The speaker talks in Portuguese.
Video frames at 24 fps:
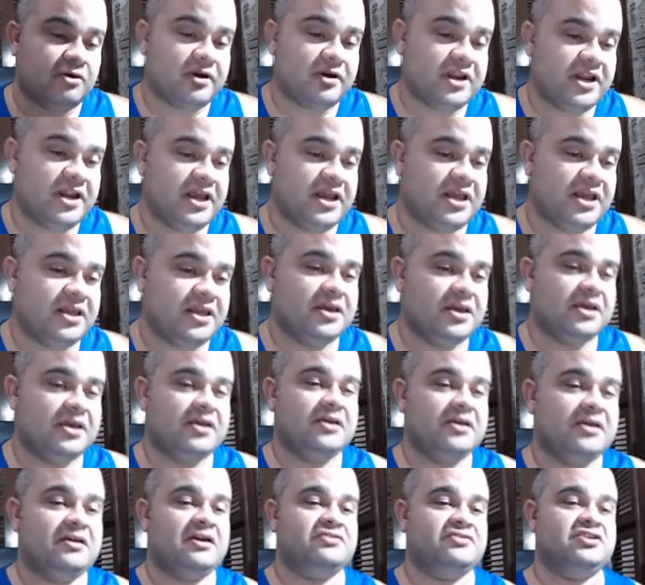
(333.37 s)
olhei,
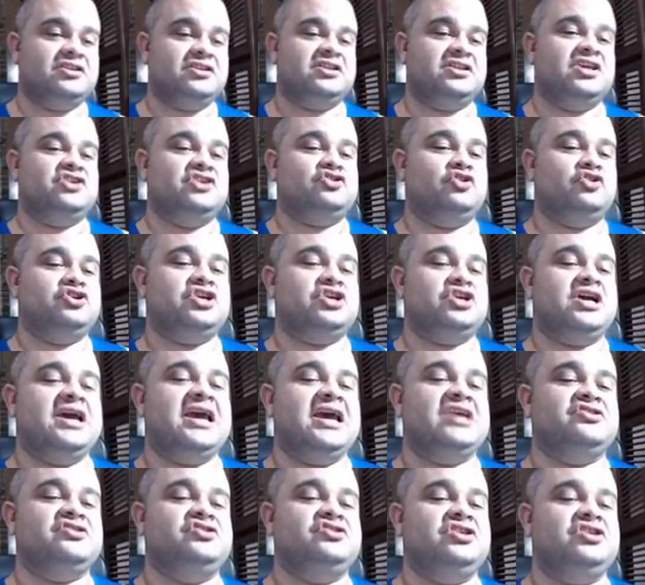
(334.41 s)
a gente deixou de
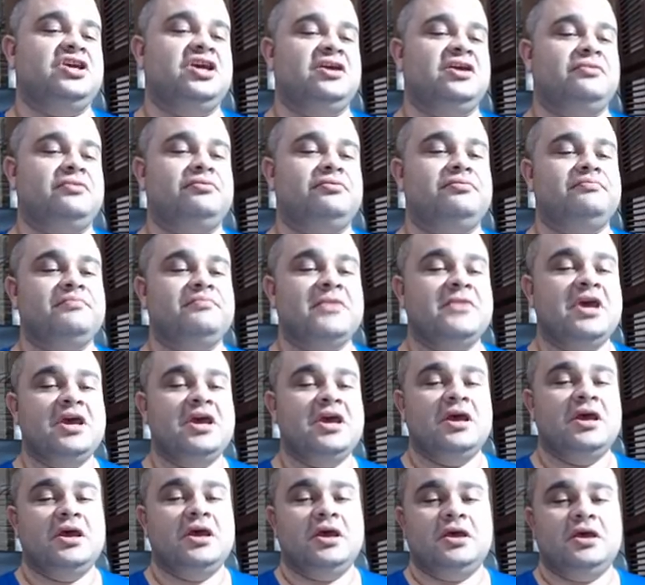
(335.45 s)
ganhar esse dinheiro.
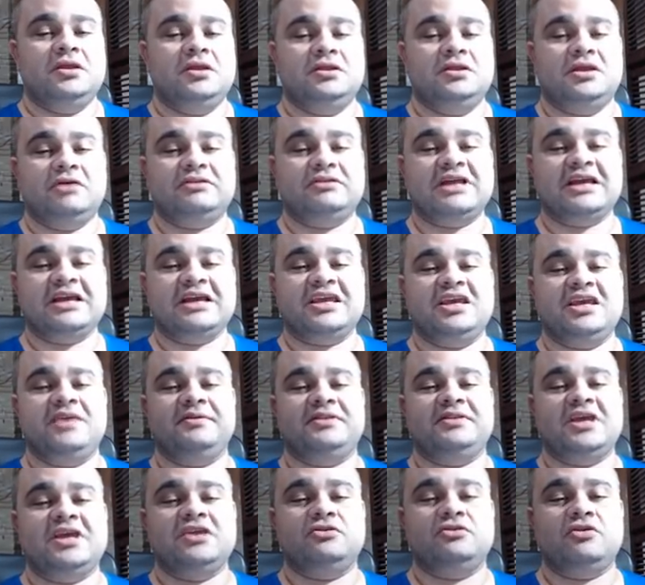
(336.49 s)
Então tá aqui,
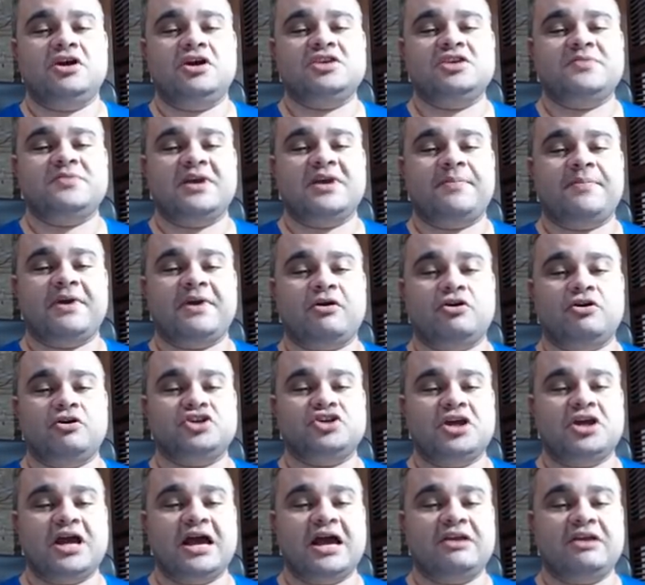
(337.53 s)
tem dois mega pacote
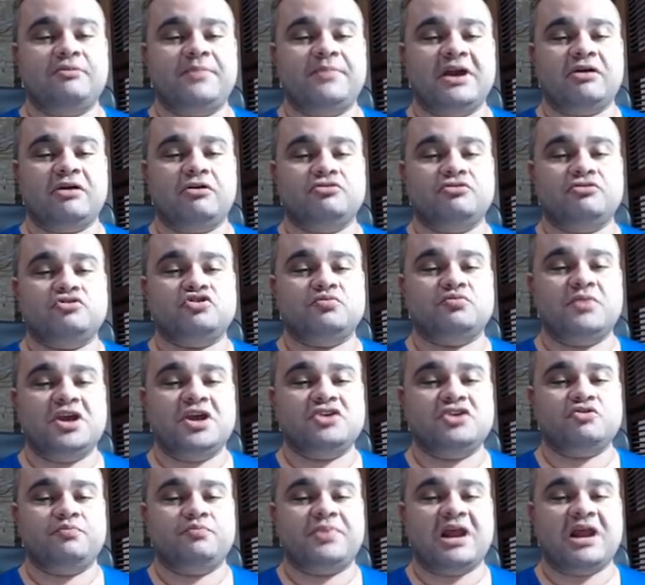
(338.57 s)
raro, um pacote
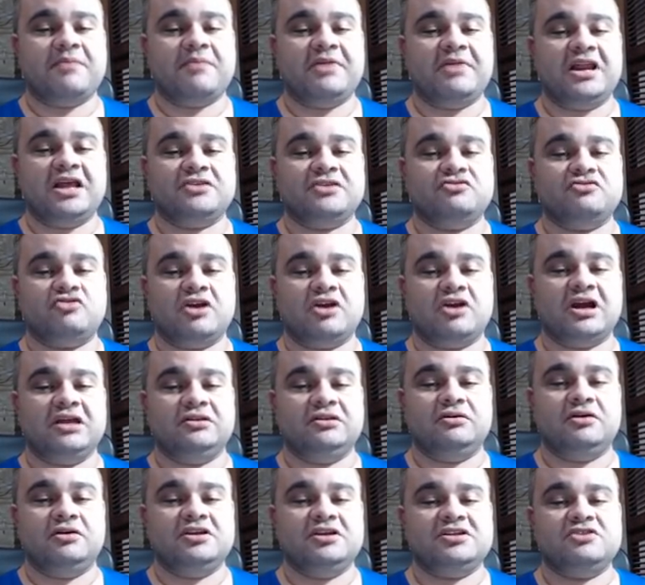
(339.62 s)
ultimate, um prime elite de
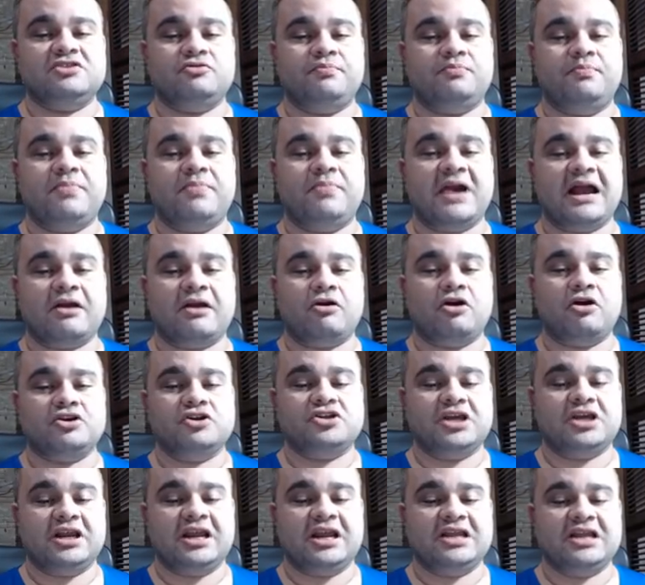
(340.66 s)
jogadores e um
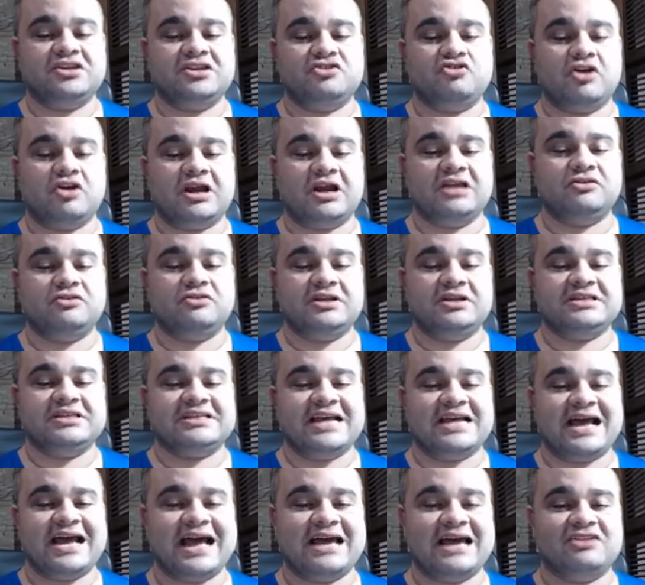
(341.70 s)
pacote elite de jogadores
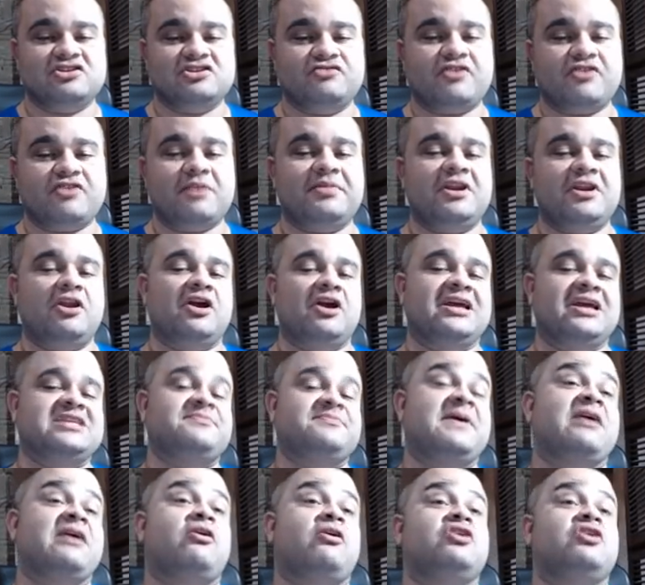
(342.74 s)
raros. Eu vou abrir logo esse
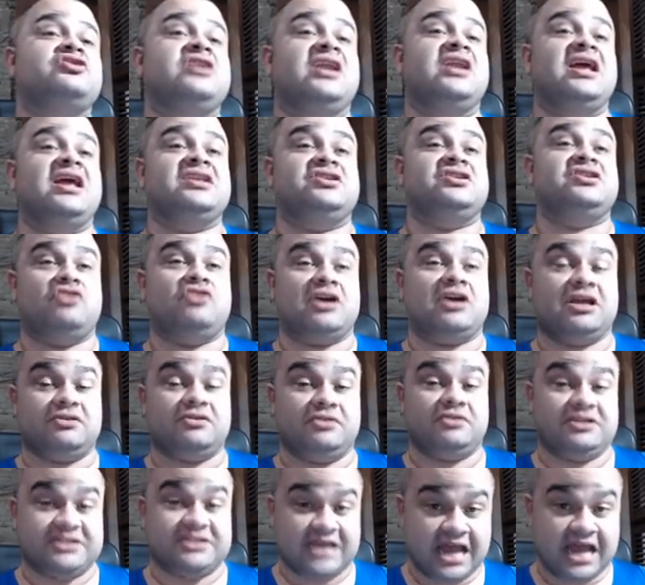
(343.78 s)
pacote elite de
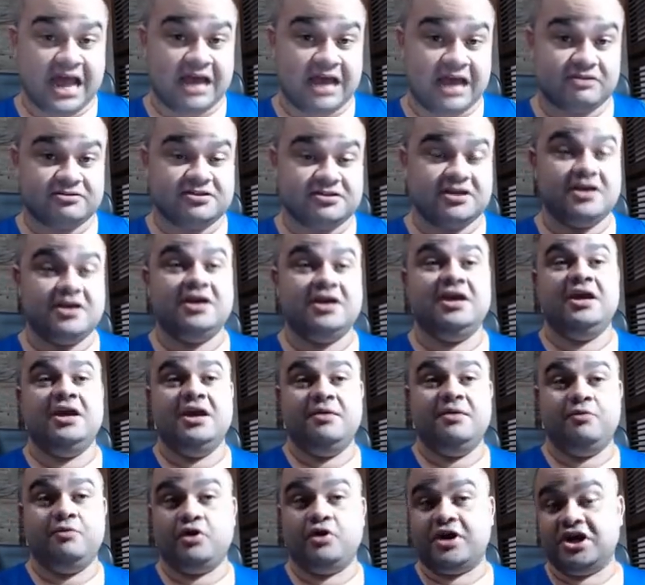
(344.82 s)
jogadores raros,
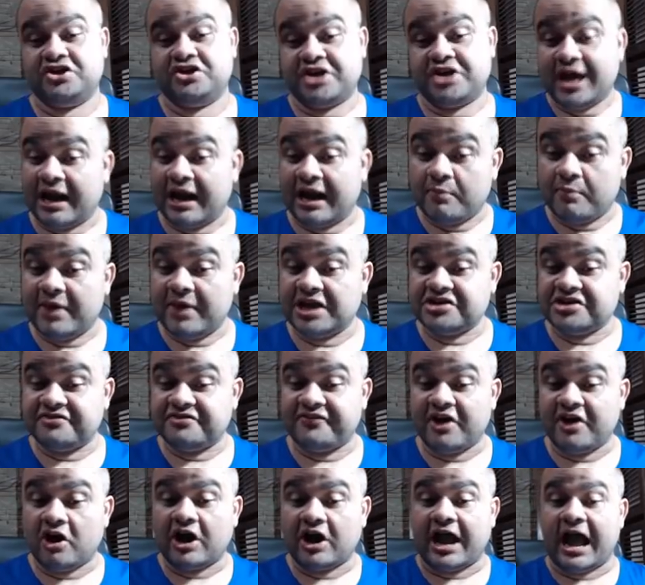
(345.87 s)
porque geralmente
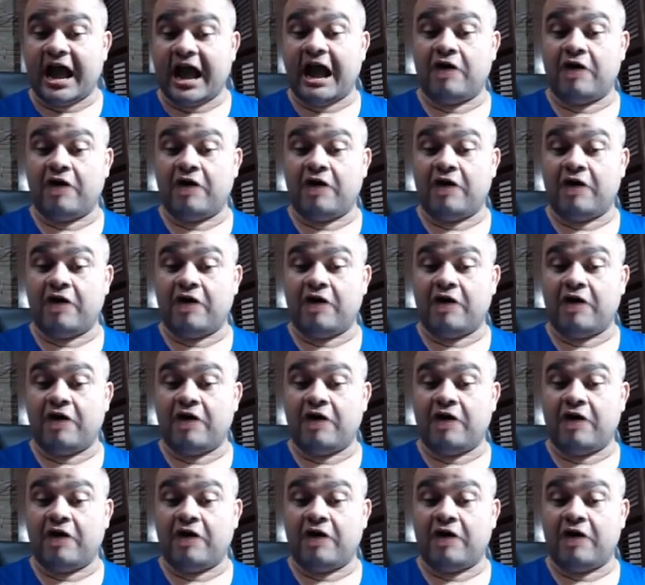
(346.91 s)
vem o